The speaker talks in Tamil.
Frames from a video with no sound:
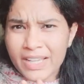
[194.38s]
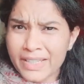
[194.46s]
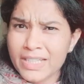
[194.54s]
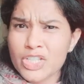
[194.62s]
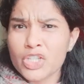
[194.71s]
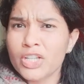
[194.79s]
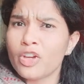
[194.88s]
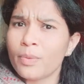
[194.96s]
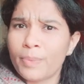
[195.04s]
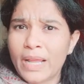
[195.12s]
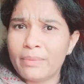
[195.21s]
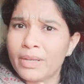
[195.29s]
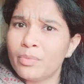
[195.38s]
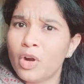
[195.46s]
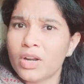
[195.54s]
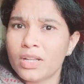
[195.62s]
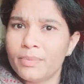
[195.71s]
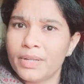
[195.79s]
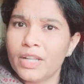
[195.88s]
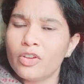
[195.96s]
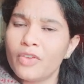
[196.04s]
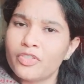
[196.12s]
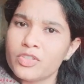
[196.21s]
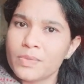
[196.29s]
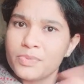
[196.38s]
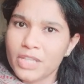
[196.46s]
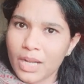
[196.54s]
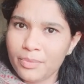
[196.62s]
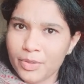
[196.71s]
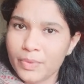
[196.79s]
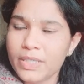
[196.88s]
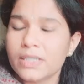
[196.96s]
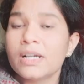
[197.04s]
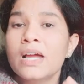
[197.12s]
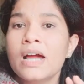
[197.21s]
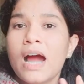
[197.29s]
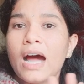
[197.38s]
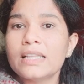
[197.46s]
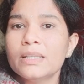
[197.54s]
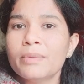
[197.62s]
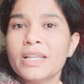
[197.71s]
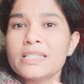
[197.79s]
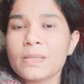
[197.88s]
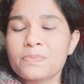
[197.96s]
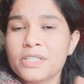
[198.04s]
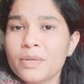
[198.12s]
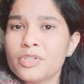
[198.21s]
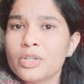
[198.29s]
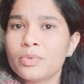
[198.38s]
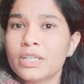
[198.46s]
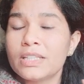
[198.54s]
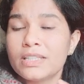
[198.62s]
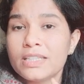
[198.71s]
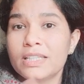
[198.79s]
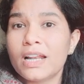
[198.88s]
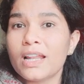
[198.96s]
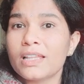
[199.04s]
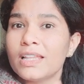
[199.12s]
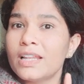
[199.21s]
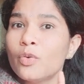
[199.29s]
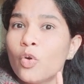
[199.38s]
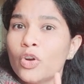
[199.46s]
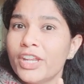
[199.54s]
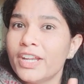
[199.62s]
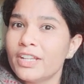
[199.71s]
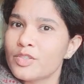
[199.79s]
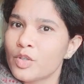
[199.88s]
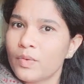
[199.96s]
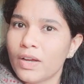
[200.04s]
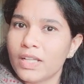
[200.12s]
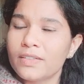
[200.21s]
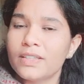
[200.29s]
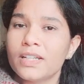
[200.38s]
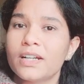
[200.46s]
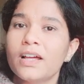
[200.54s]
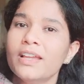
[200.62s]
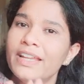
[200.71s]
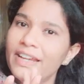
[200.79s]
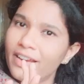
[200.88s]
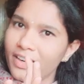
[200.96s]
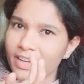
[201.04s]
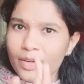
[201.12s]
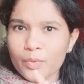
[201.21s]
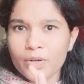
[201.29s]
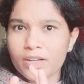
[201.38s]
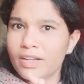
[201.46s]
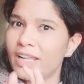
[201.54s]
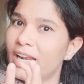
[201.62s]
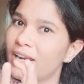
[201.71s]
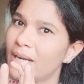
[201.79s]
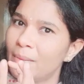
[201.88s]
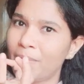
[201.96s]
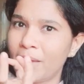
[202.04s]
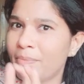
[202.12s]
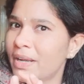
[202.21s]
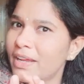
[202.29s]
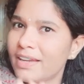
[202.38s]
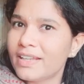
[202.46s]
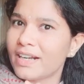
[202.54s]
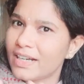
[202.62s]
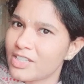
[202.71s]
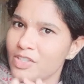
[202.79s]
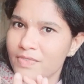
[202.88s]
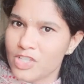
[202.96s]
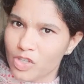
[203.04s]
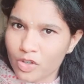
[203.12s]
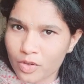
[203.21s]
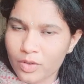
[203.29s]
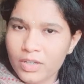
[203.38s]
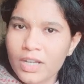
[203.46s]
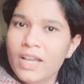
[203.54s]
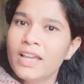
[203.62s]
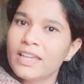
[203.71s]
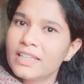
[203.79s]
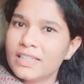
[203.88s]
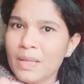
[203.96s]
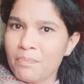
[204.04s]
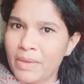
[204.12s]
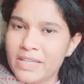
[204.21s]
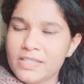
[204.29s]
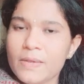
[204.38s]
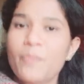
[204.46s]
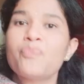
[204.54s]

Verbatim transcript: இனிஷியலி ஒரு ப்ரைமரி மாடல் அப்படின்னு யூ ஹவ் டு சப்ஸ்கிரைப் டு இட் அந்த மாதிரி சப்ஸ்கிரிப்ஷன் இது இதனால தான் இதெல்லாம் ஓடிடின்னு சொல்லுவாங்க அதாவது என்னென்னா இன்டர்நெட்டுன்னு உனக்கு நீ ஆல்ரெடி பே பண்ணி கையில் கனெக்ஷன் வச்சுருக்கணும் இதுதான் பேஸ்